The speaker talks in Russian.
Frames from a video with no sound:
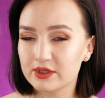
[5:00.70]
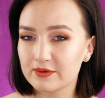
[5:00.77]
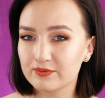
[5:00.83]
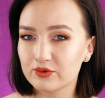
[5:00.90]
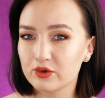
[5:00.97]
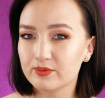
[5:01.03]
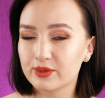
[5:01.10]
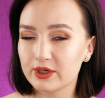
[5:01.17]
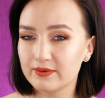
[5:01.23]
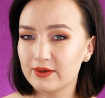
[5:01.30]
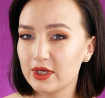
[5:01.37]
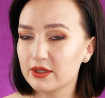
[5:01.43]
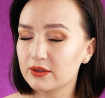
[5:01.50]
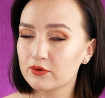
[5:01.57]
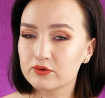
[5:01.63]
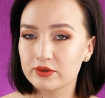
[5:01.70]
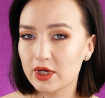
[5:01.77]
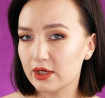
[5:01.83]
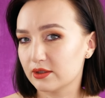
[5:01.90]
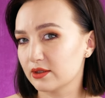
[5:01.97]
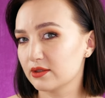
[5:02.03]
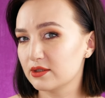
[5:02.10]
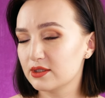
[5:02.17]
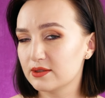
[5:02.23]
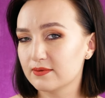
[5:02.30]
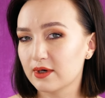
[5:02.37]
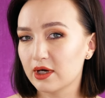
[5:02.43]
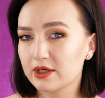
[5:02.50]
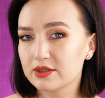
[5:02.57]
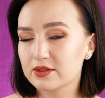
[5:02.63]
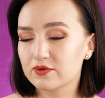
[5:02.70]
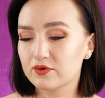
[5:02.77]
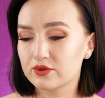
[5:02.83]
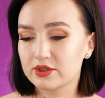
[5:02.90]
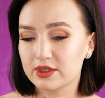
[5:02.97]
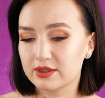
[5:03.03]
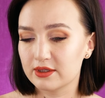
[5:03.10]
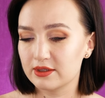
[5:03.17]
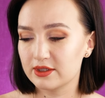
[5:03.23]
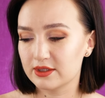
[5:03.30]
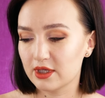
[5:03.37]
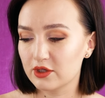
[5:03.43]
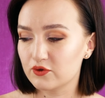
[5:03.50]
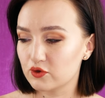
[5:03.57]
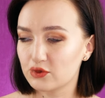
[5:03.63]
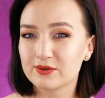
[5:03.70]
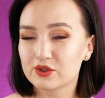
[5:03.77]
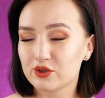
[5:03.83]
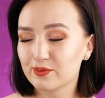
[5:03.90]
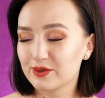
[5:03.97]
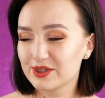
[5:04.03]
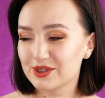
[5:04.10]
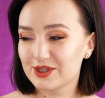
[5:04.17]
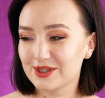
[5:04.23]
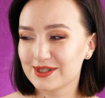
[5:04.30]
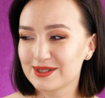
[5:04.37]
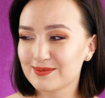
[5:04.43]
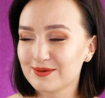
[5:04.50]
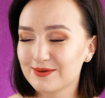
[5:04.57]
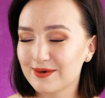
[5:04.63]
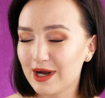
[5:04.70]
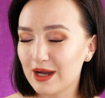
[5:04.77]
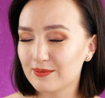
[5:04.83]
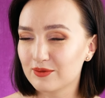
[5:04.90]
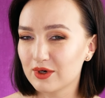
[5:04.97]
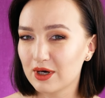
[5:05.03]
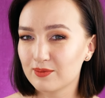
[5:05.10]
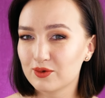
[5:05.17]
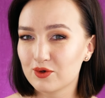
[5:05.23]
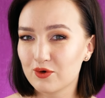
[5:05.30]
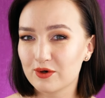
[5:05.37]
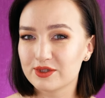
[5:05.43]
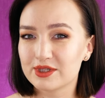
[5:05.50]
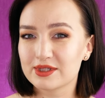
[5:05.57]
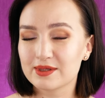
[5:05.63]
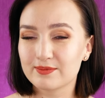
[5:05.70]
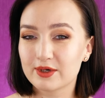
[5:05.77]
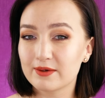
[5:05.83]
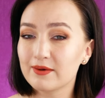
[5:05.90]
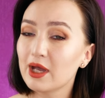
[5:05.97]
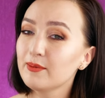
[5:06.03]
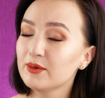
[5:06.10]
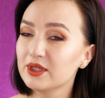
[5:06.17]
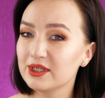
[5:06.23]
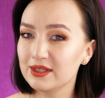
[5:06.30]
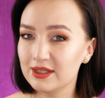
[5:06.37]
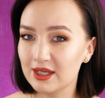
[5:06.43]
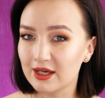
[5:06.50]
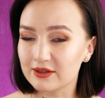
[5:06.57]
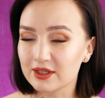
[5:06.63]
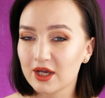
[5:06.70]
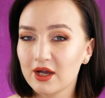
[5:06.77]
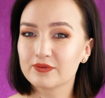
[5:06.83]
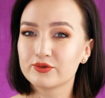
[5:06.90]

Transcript: все равно бровей, никуда это не девается, то есть это не значит, что мы сейчас забываем об уходе за бровями, нет.